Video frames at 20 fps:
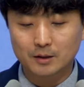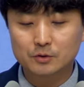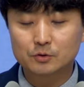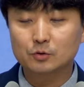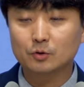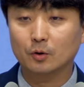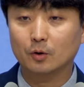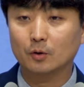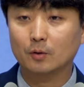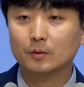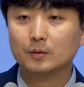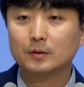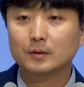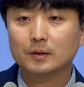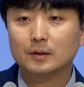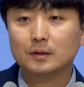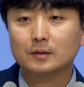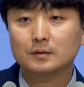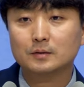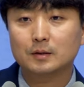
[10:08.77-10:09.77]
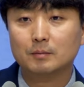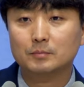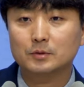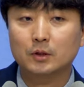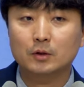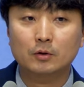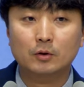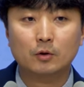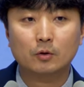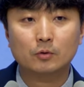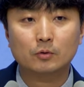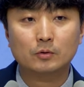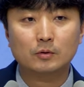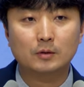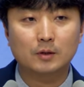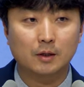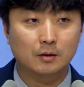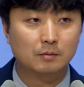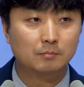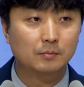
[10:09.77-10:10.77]
있죠. 참 정겨운
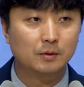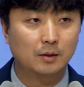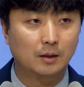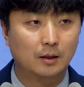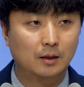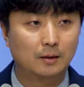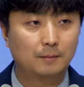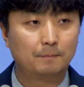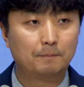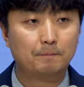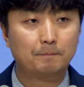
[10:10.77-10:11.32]
단어입니다.